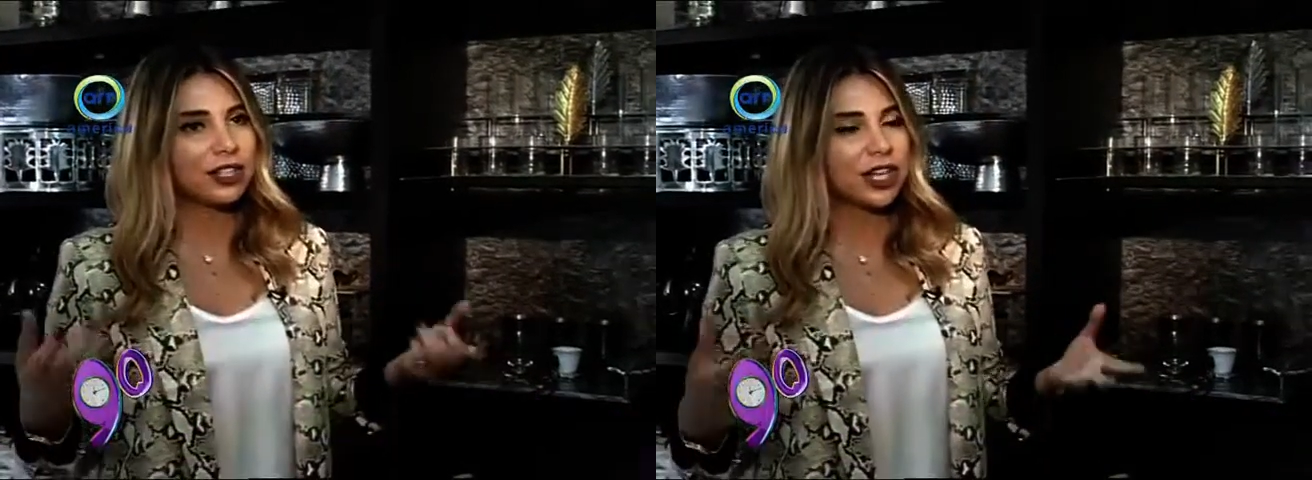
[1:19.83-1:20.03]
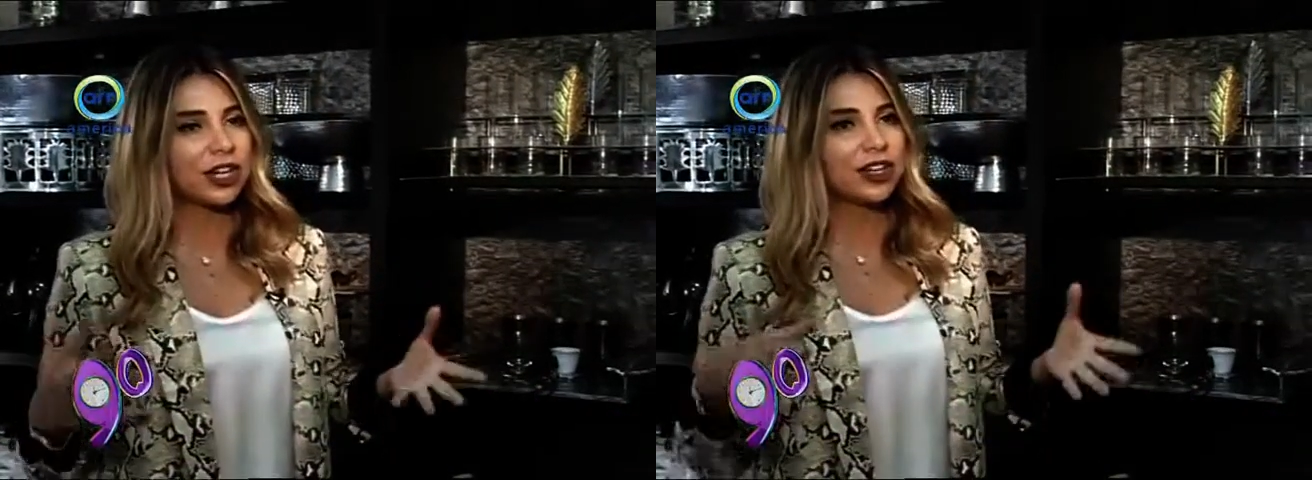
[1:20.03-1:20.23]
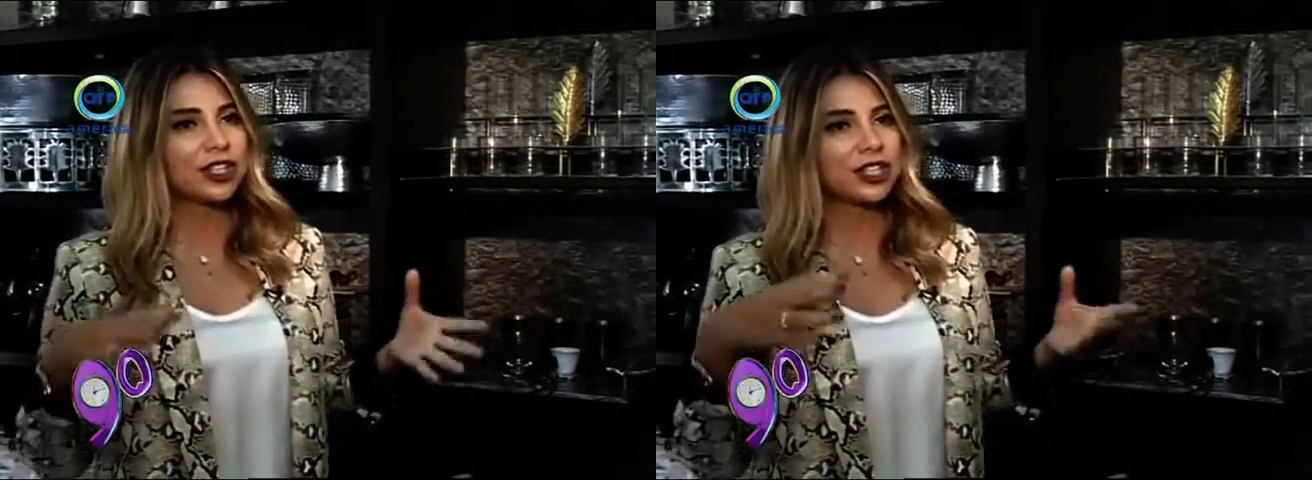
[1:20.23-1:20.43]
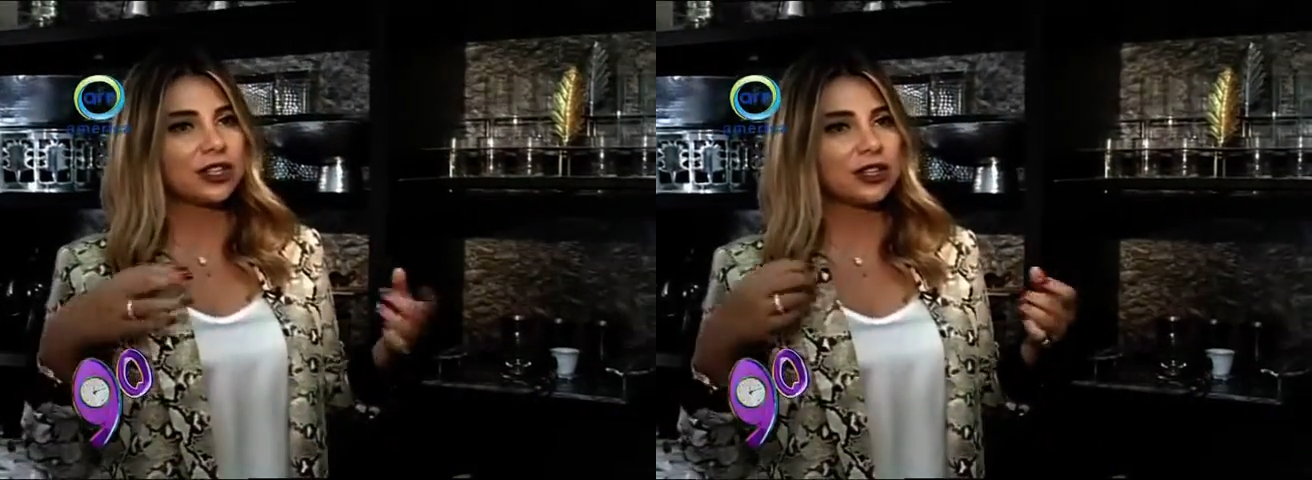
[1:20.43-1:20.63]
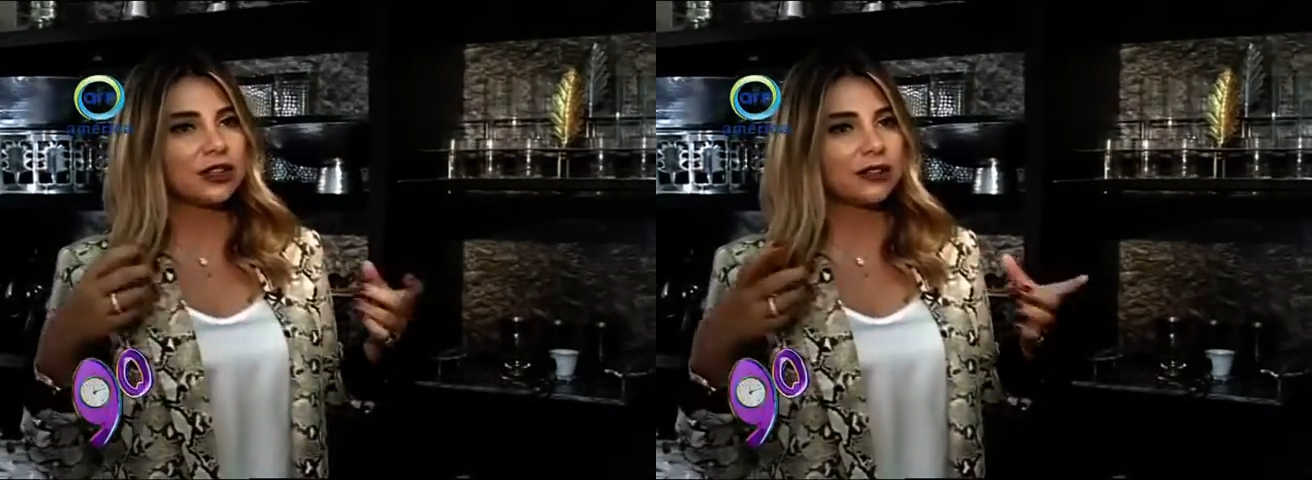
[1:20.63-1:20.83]

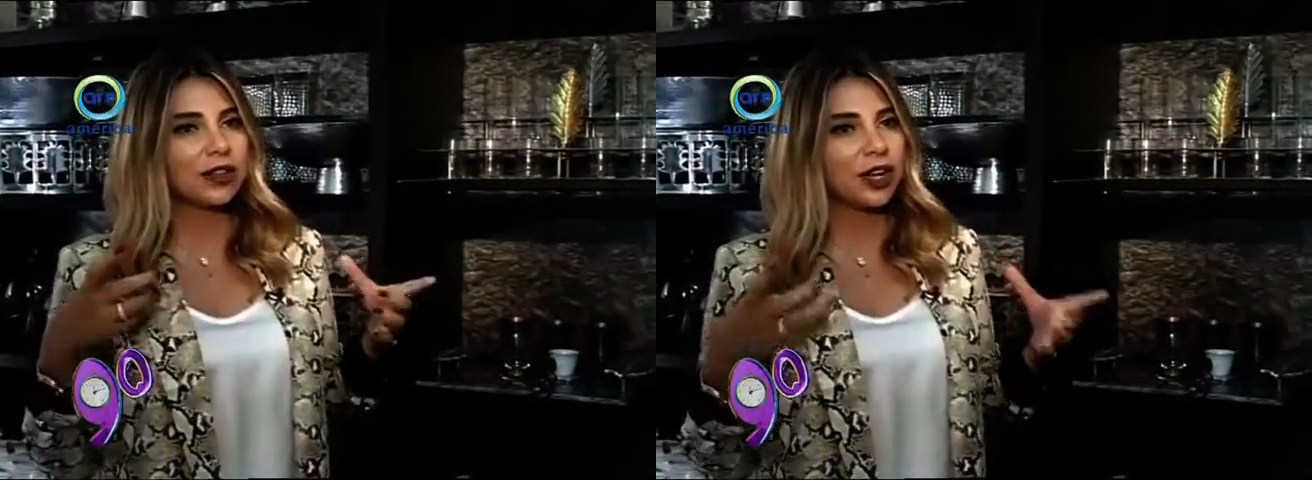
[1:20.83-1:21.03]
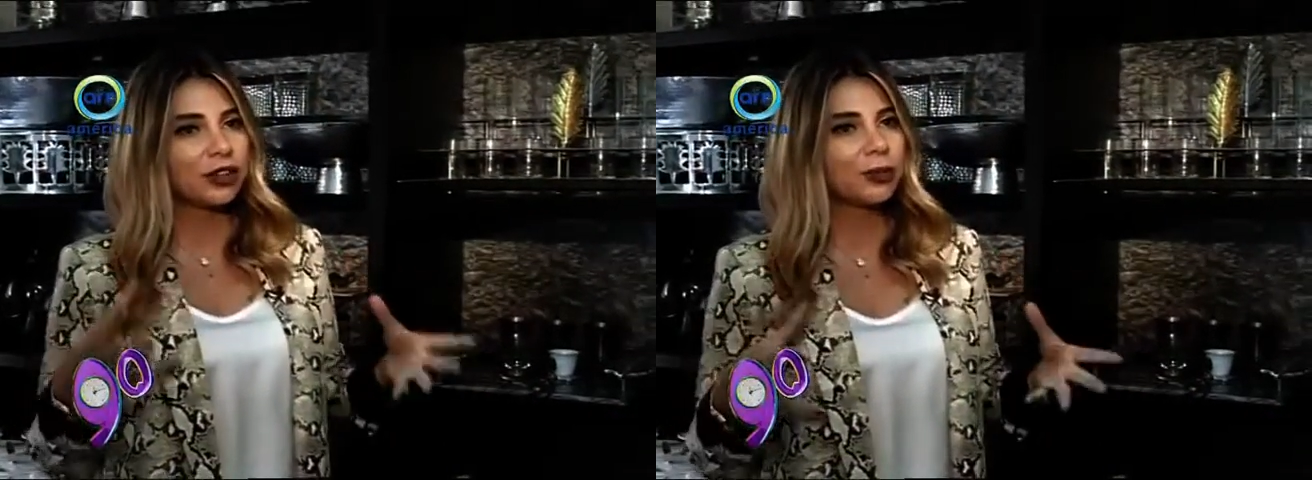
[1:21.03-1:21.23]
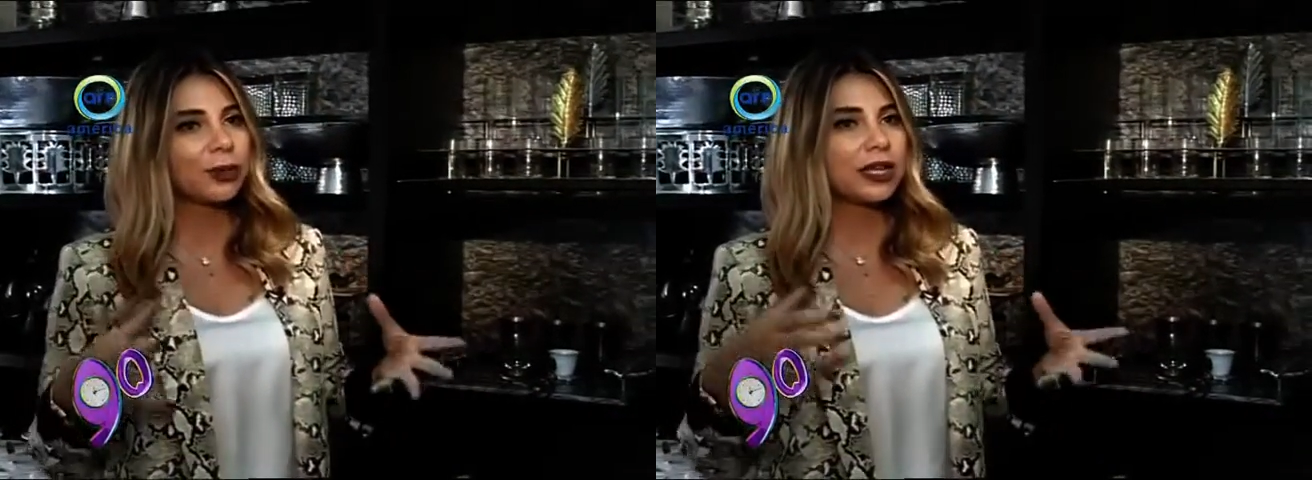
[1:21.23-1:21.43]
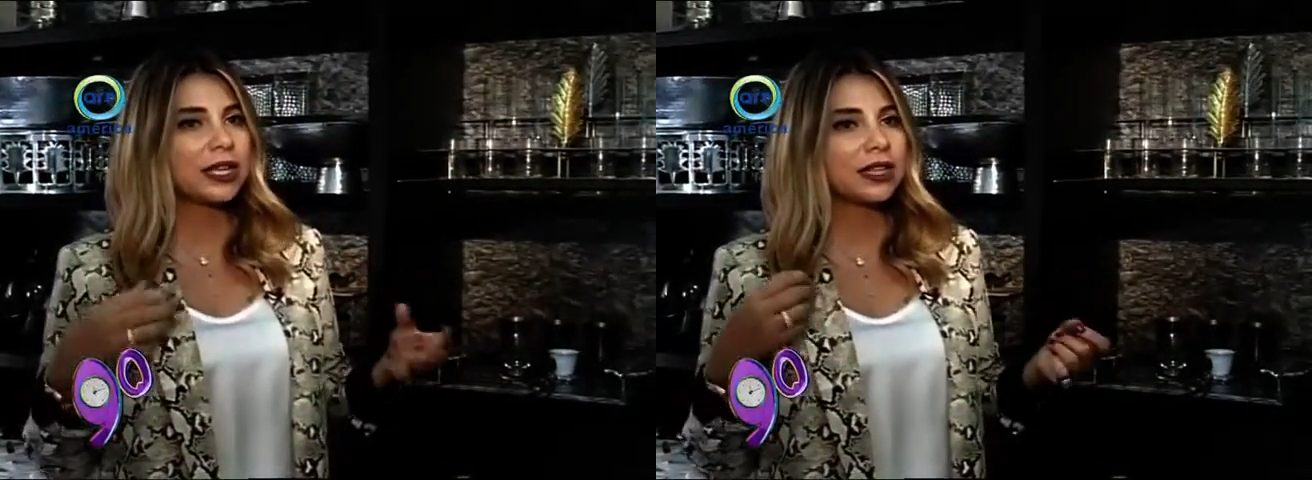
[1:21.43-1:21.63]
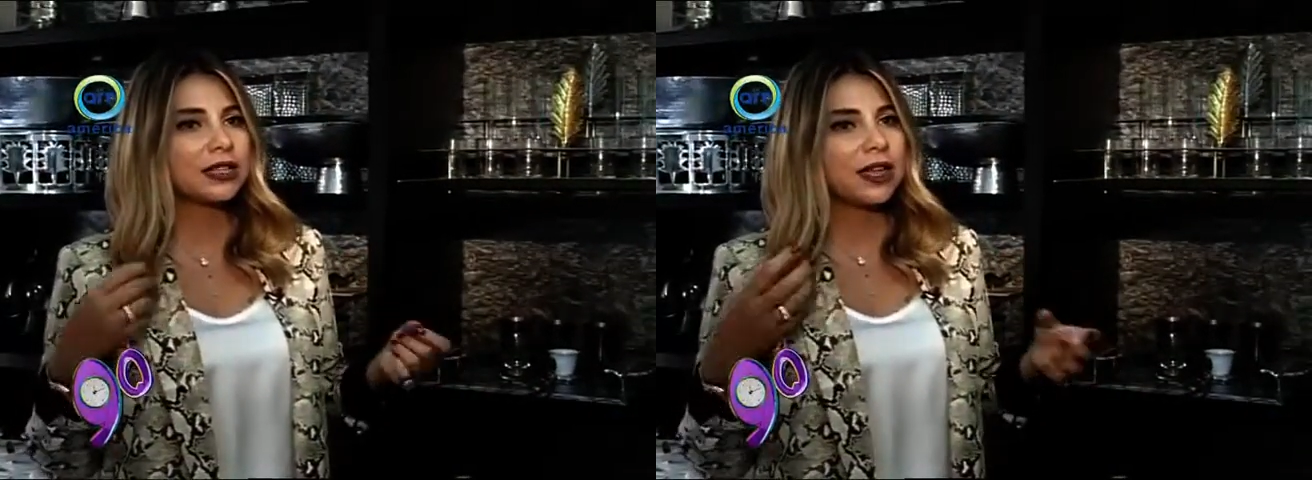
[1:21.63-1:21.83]
الشراشف الاندر
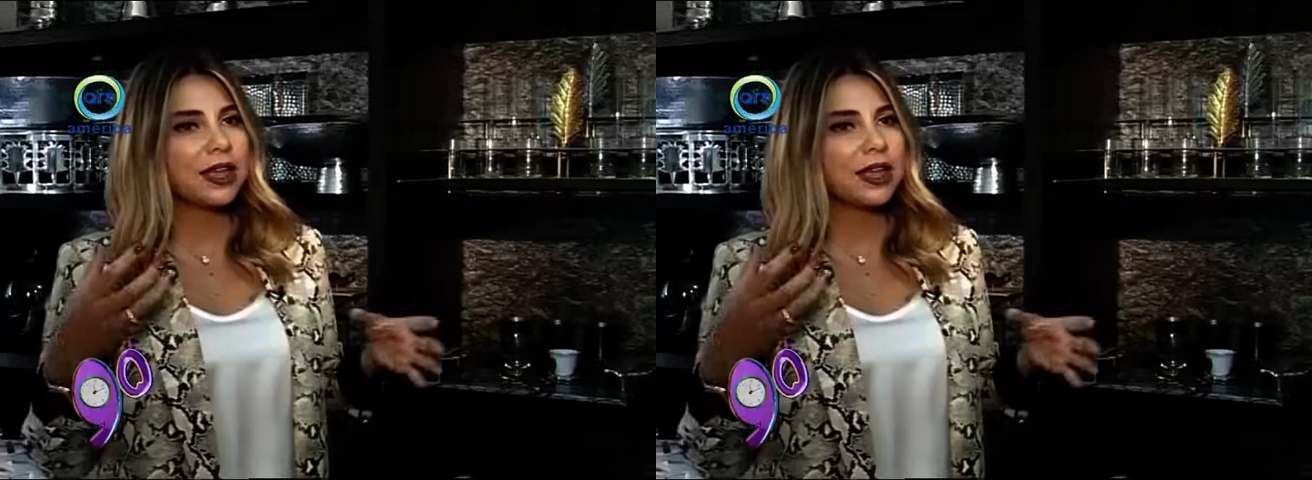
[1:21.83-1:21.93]
بليت